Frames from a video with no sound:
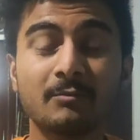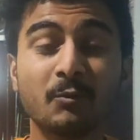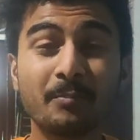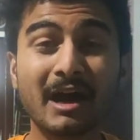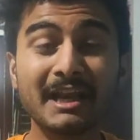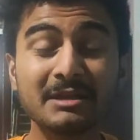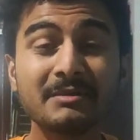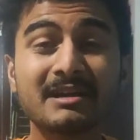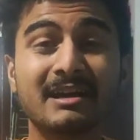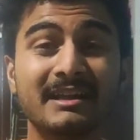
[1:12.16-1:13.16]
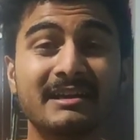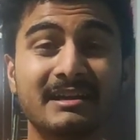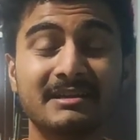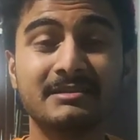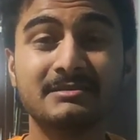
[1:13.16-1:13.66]
वो पानी में खड़ी
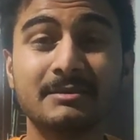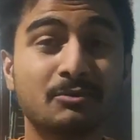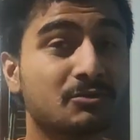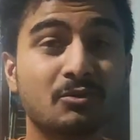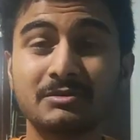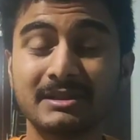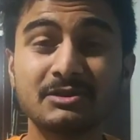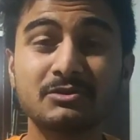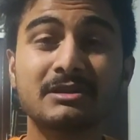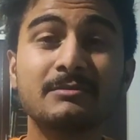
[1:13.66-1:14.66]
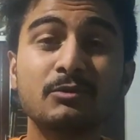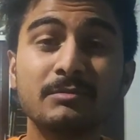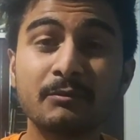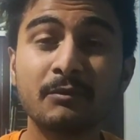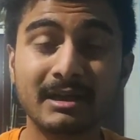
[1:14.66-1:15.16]
खड़ी जब उसको जैसे ही उसके मुंह
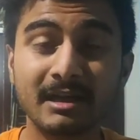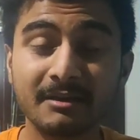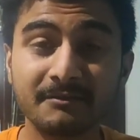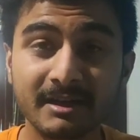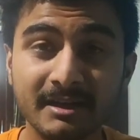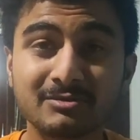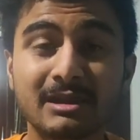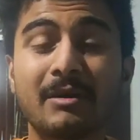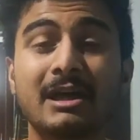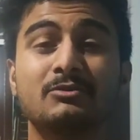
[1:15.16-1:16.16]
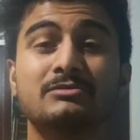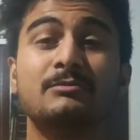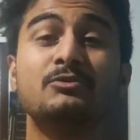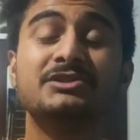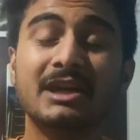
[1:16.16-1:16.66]
में वो फटाके फटे उसके बाद उसका
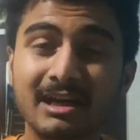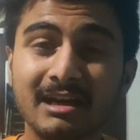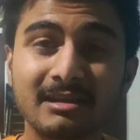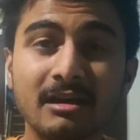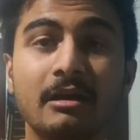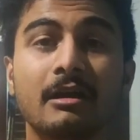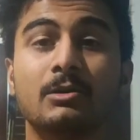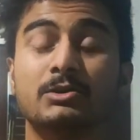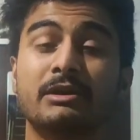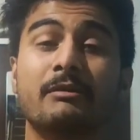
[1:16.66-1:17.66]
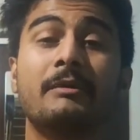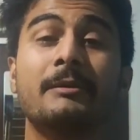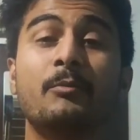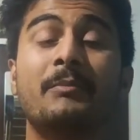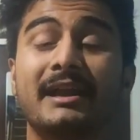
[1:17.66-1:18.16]
मुंह जल रहा था उसके बाद भाई
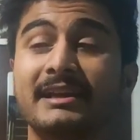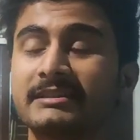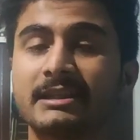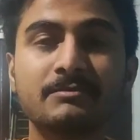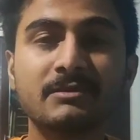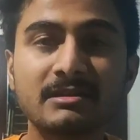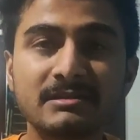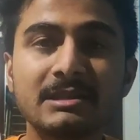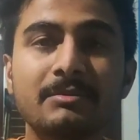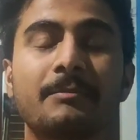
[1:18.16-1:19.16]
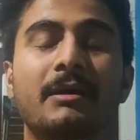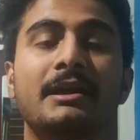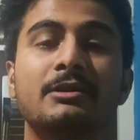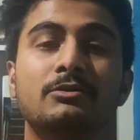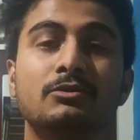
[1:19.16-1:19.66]
वो पानी की तरफ तरसी भाई
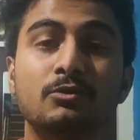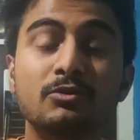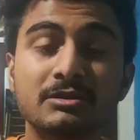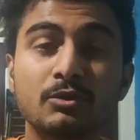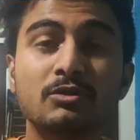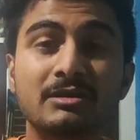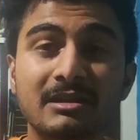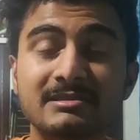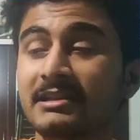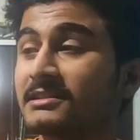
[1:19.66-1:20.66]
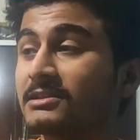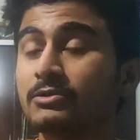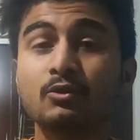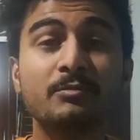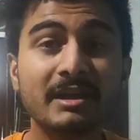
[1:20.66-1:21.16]
पानी को दूरते हुए तरस रही थी
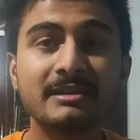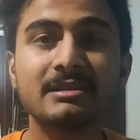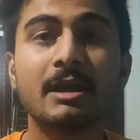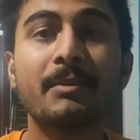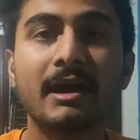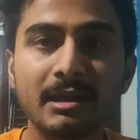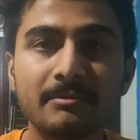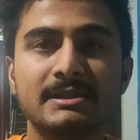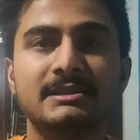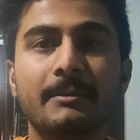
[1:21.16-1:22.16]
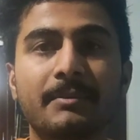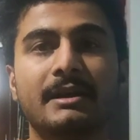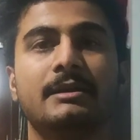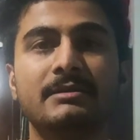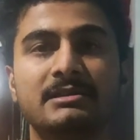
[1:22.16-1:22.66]
घूम रही थी कि पानी मिल जाए
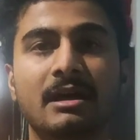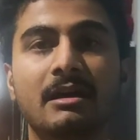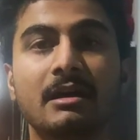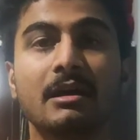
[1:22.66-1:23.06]
पानी मिल जाए